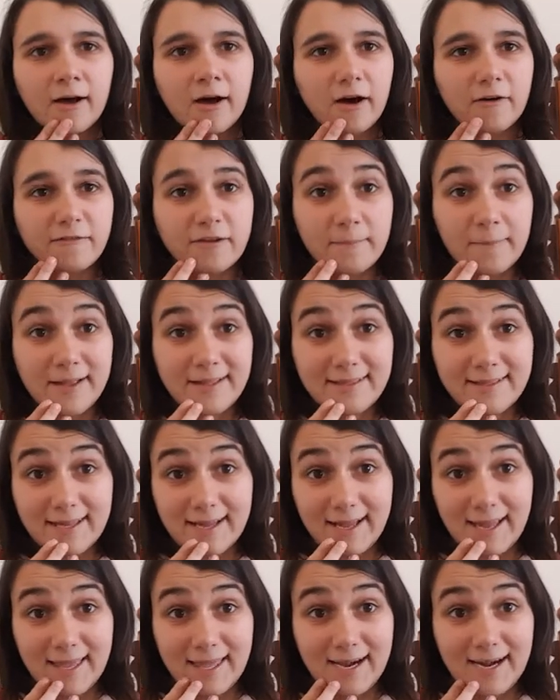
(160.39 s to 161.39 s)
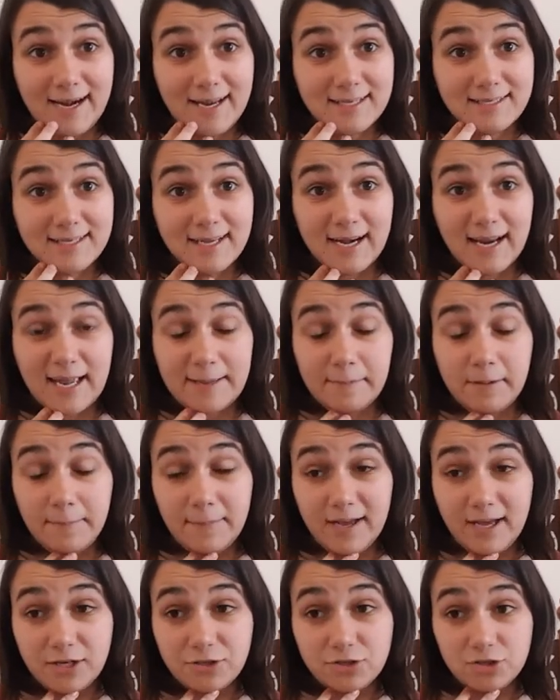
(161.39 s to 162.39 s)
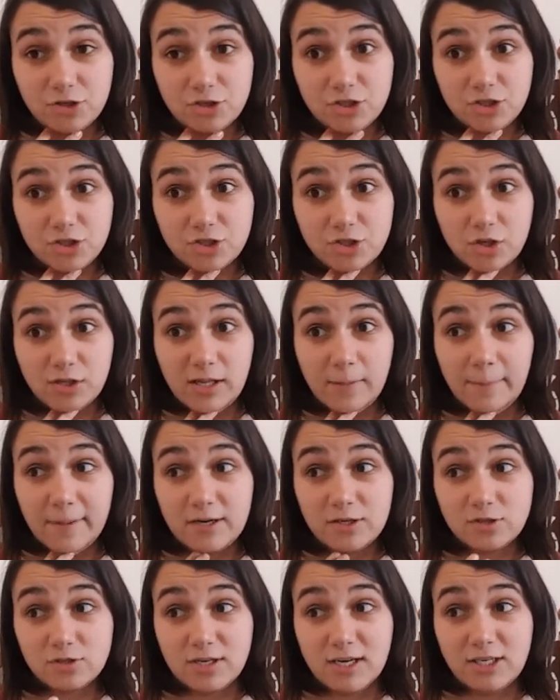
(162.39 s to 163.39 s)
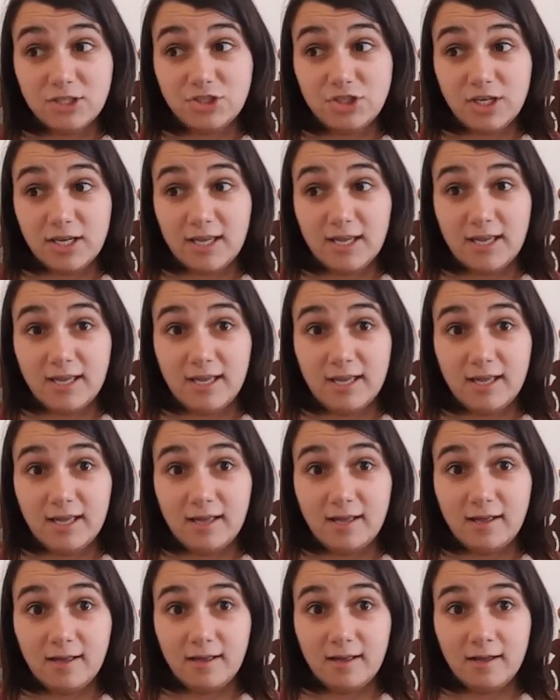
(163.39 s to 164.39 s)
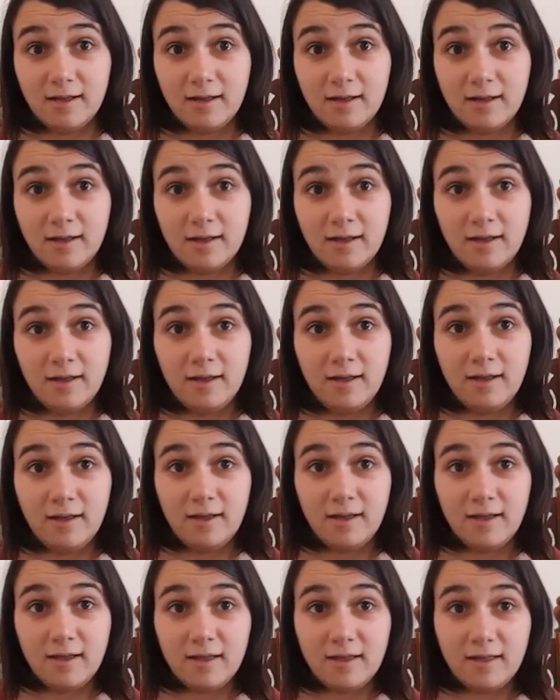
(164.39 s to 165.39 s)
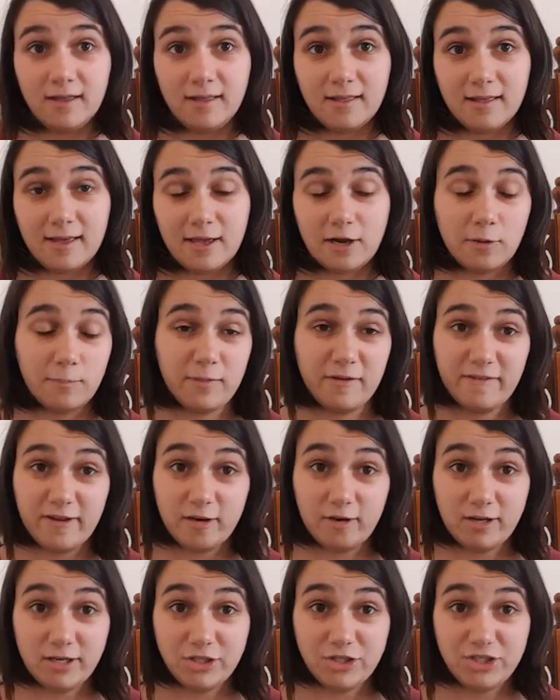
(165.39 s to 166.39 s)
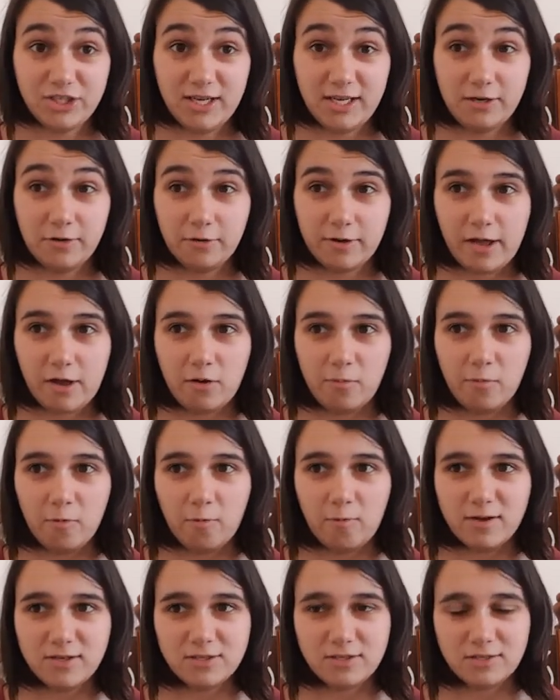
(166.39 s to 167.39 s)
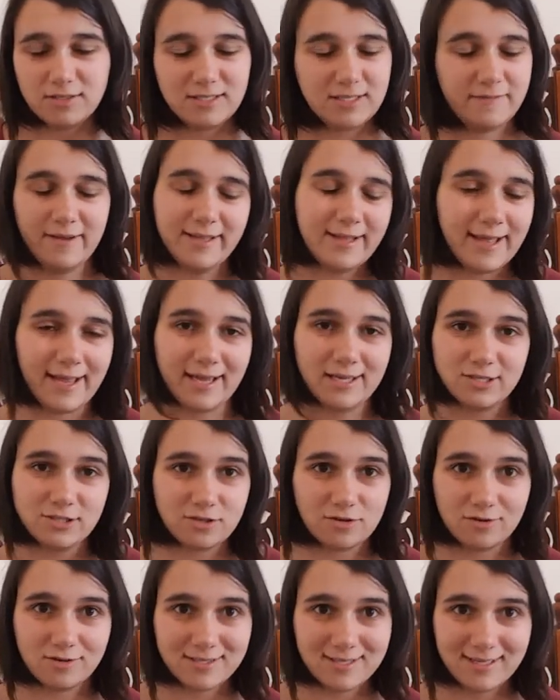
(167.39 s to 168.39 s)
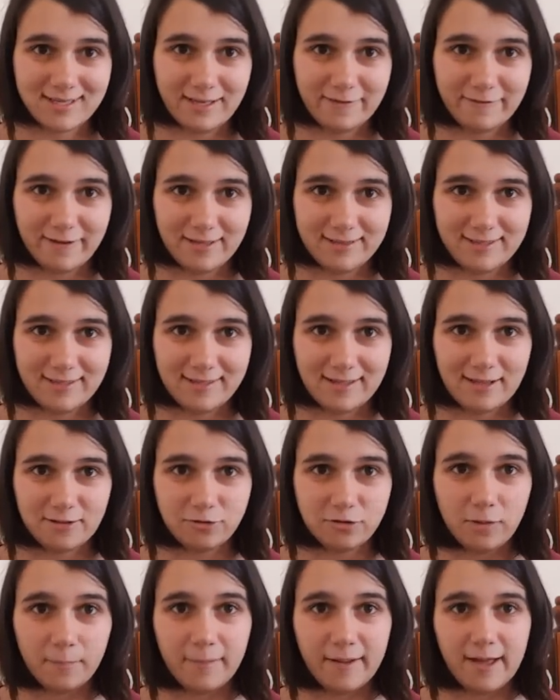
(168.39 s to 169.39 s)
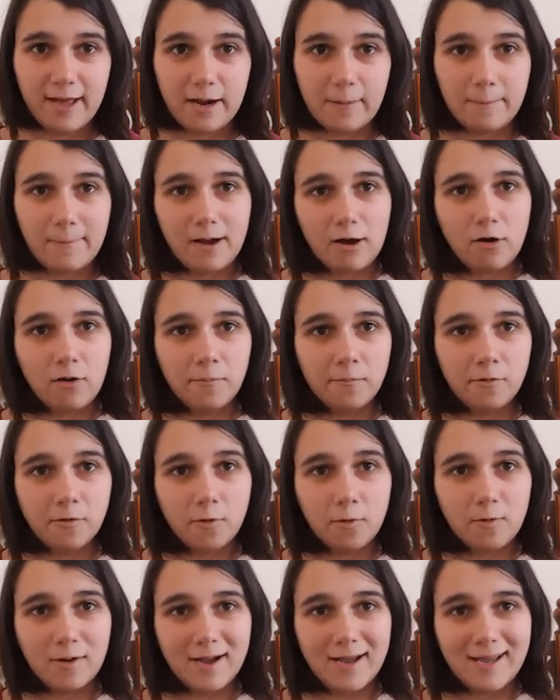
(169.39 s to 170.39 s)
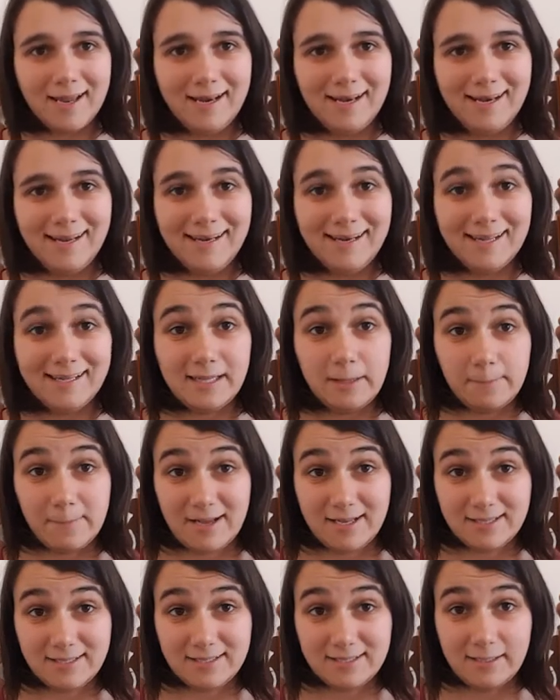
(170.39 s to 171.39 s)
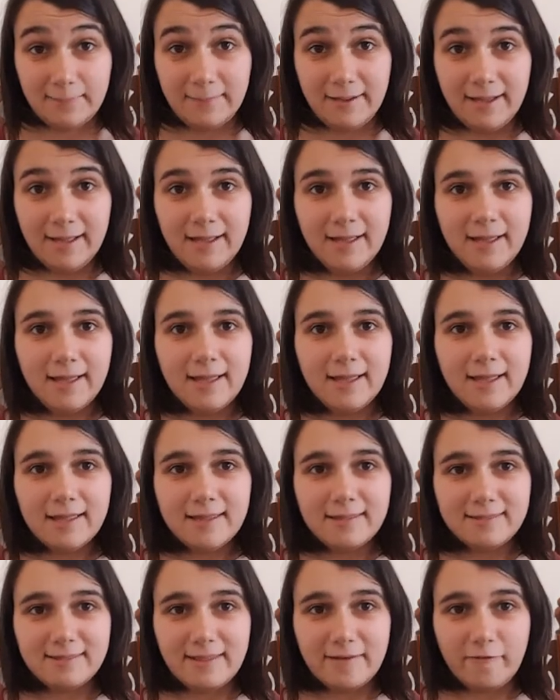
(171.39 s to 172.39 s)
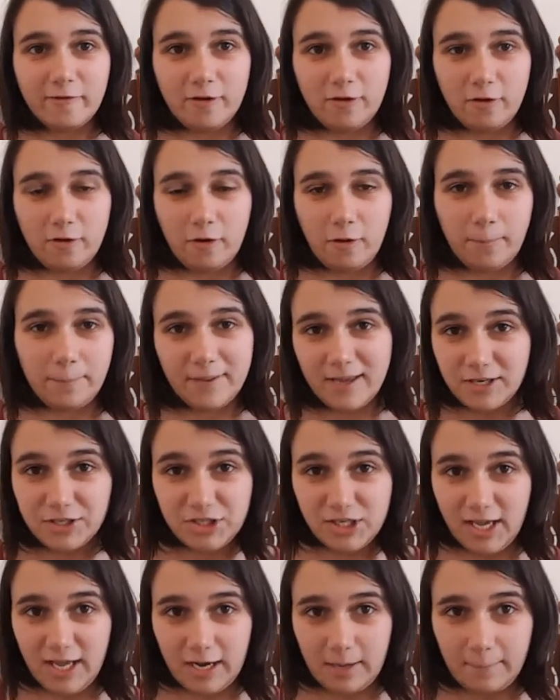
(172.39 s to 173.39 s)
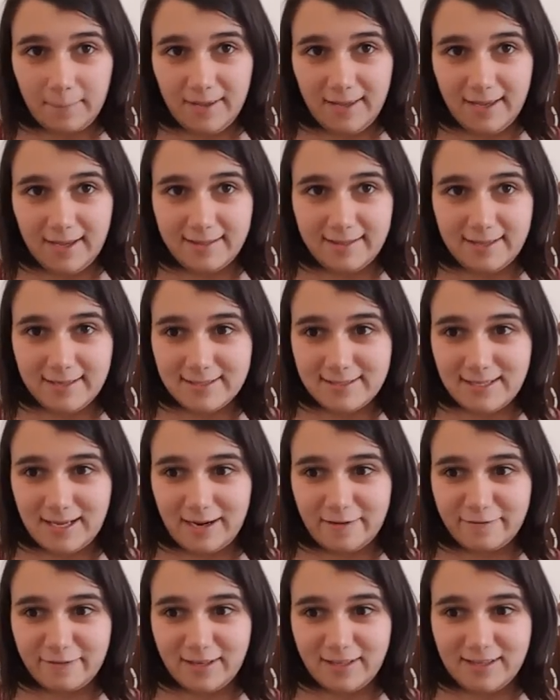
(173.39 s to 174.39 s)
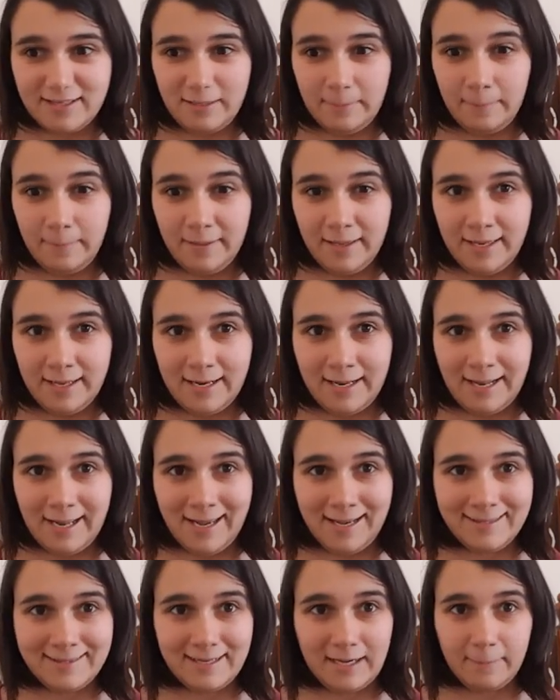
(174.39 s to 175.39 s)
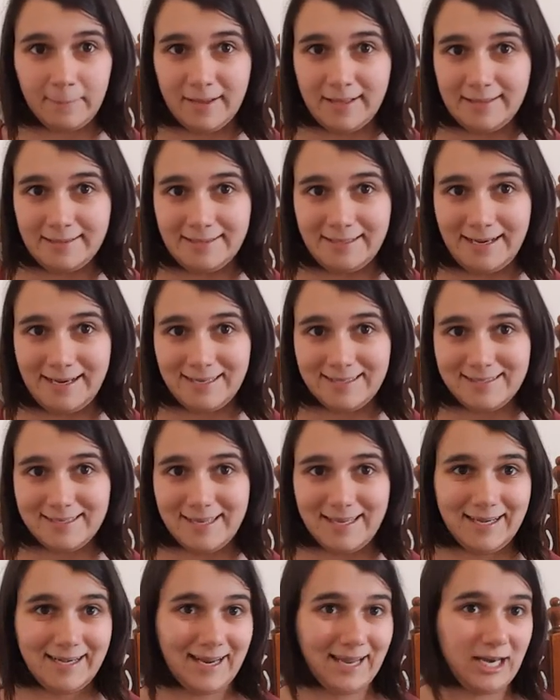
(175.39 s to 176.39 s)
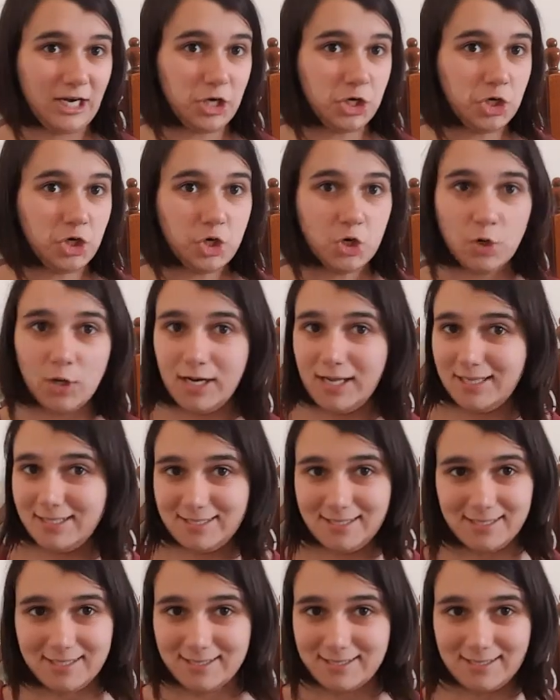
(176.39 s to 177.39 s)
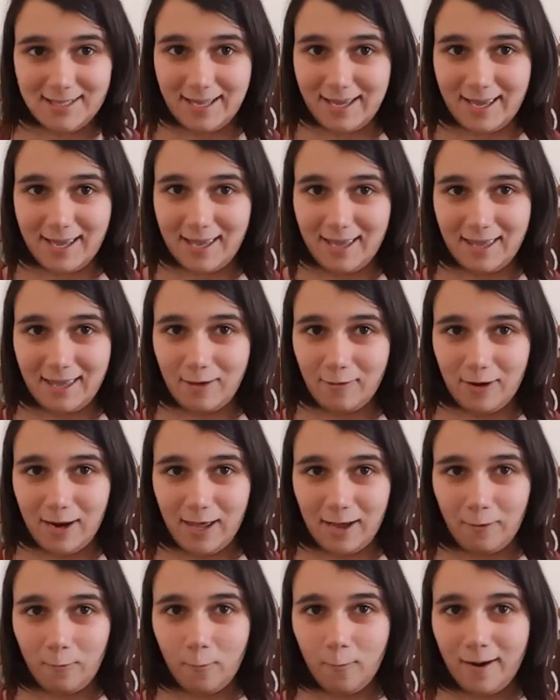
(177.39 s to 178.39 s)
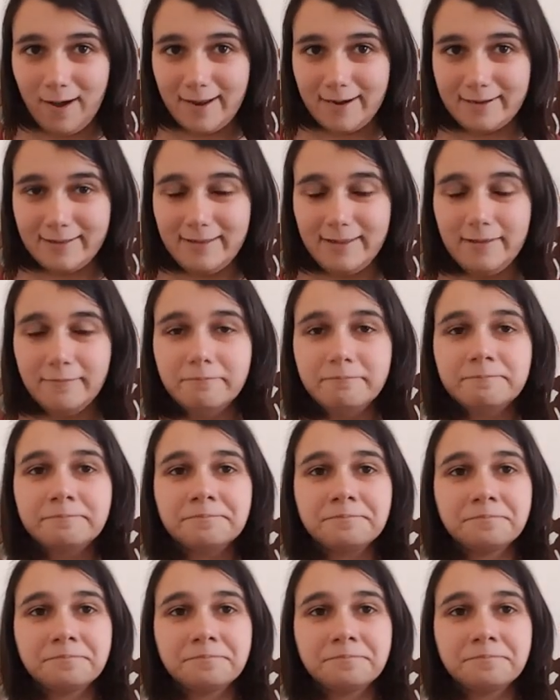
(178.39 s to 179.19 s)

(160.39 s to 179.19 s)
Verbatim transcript: Ovviamente anche nelle serie che mi piacciono ci sono dei personaggi che... Eh, che non mi vanno a genio, che comunque si vede che sono stati fatti tanto per, ma comunque in linea di massima devono piacermi ed essere fatti bene, altrimenti la serie non esiste che io la guardi.